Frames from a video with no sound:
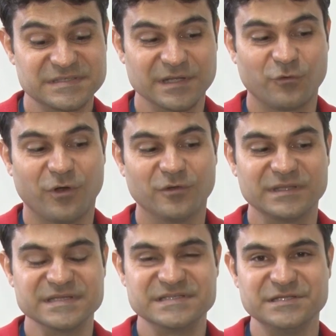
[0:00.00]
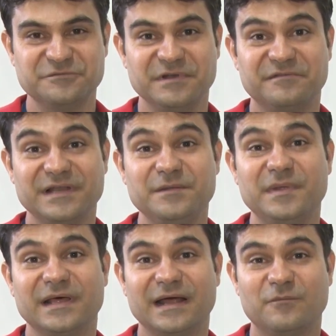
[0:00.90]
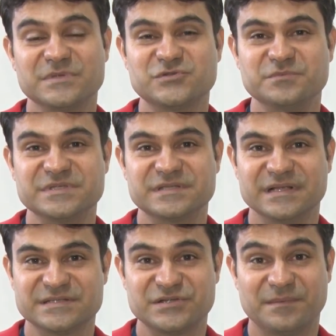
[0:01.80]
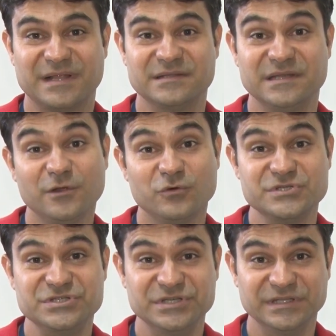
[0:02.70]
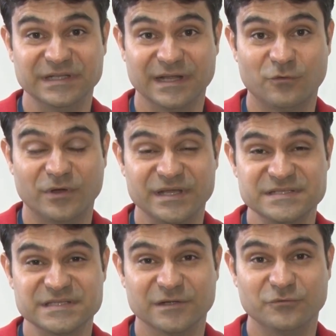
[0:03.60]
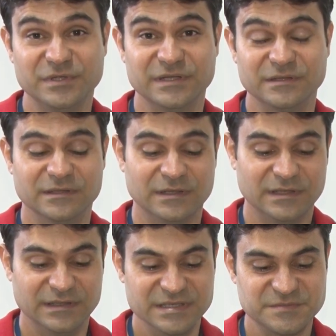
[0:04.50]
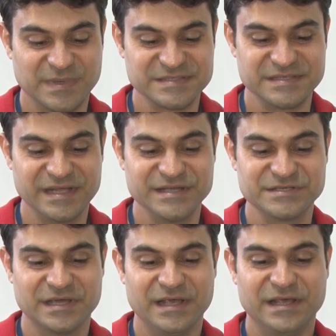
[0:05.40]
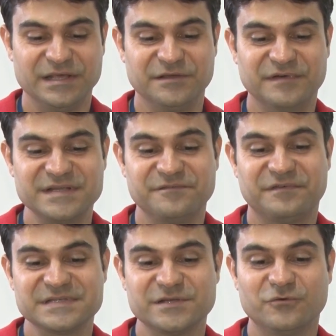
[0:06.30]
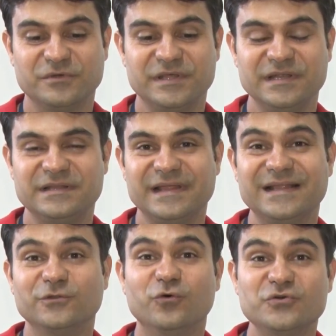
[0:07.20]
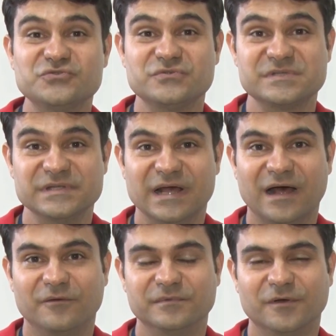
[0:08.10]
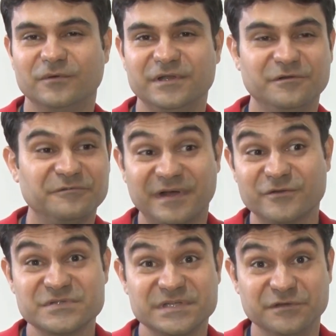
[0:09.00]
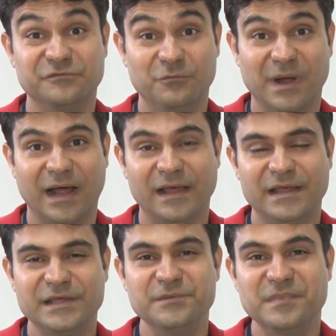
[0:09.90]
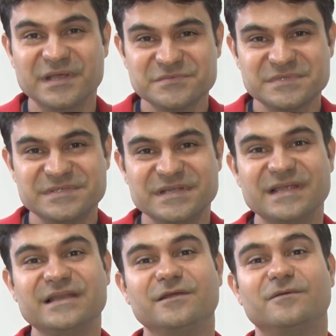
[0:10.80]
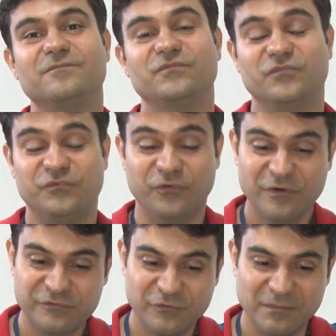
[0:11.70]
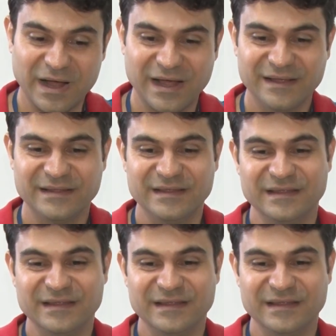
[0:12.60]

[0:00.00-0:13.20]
você cola o adesivo, ele vai liberar uma substância chamada nicotina na corrente sanguínea desse paciente, que vai fazer com que ele tenha nojo do cigarro. Então ele não vai conseguir fumar. E mesmo se ele for fumar,